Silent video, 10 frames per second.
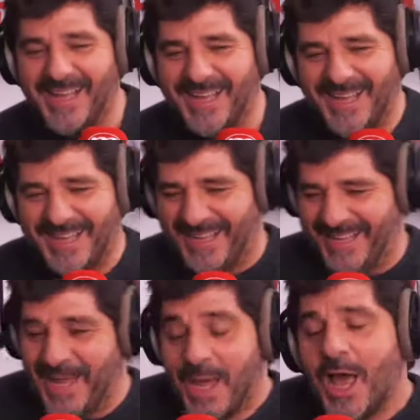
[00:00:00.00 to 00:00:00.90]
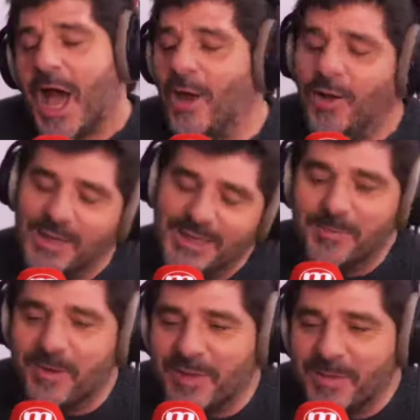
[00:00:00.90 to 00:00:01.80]
d'autres albums, hein, c'est vrai. Alors c'est
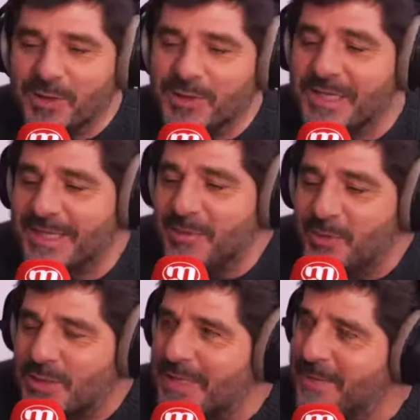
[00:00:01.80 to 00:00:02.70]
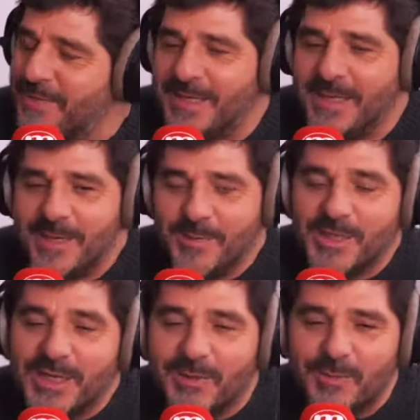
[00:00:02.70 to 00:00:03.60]
pas vraiment chanté, c'est un peu slamé. Ah
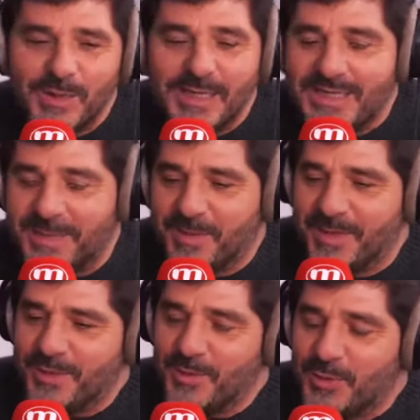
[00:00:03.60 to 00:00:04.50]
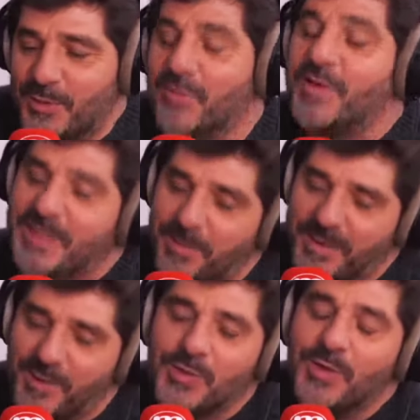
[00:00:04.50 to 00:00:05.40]
je l'ai appelé, il s'est prêté au jeu, fait il s'est
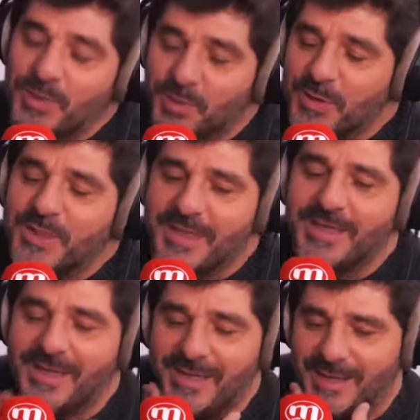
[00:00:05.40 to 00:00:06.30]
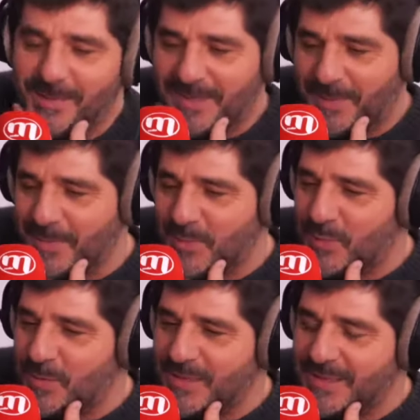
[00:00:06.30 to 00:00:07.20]
prêté au jeu et je pense qu'il a il a il a pris beaucoup
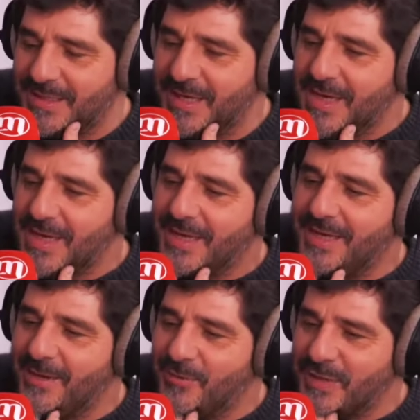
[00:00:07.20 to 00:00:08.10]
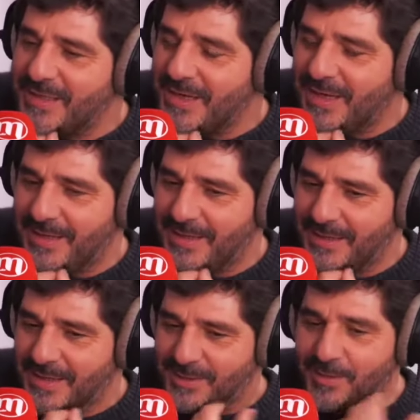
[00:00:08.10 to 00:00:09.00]
de plaisir. Ah, et en fait il a
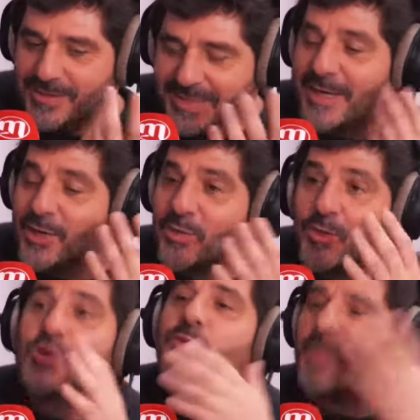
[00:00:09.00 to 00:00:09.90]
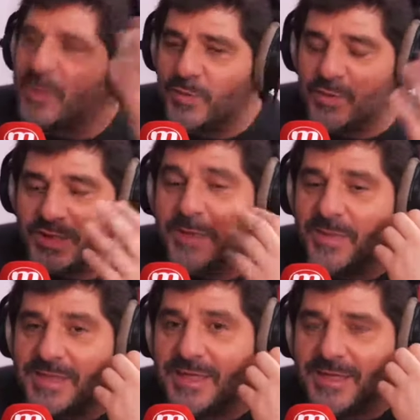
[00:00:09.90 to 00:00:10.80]
dans ces quelques mots, je peux pas tout vous dire, mais
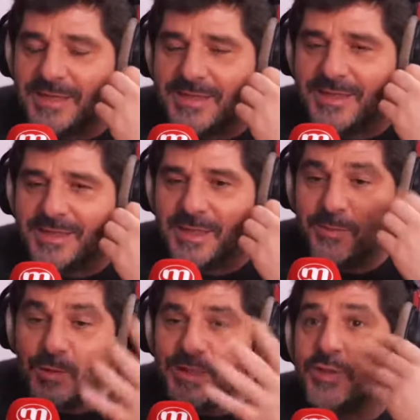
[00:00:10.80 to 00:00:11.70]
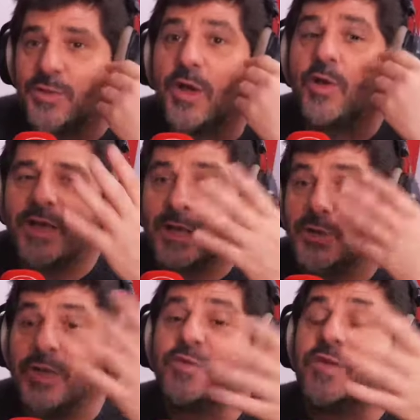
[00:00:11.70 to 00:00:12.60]
c'est c'est posé sur un regard sur
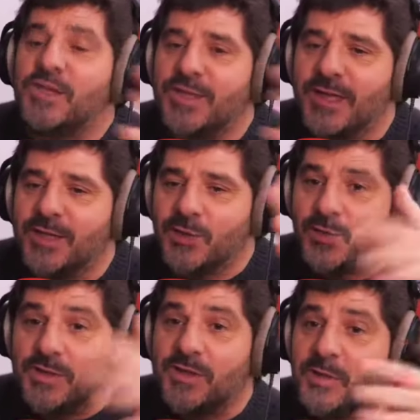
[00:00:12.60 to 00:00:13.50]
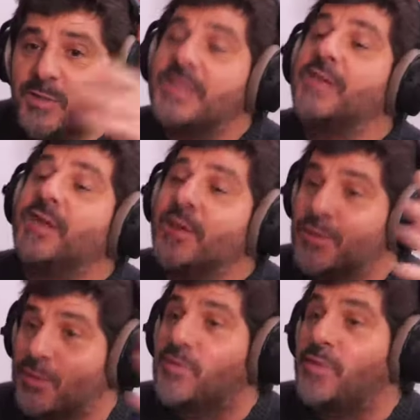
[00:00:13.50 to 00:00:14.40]
la nouvelle génération en disant oui c'est vrai que ce
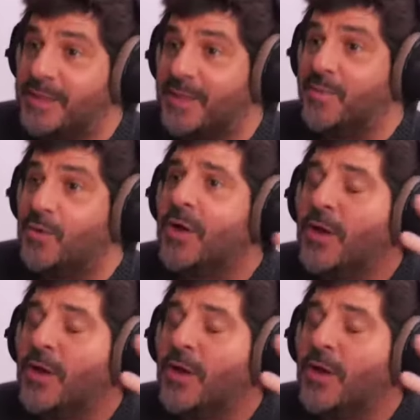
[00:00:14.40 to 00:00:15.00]
que vous faites c'est beau.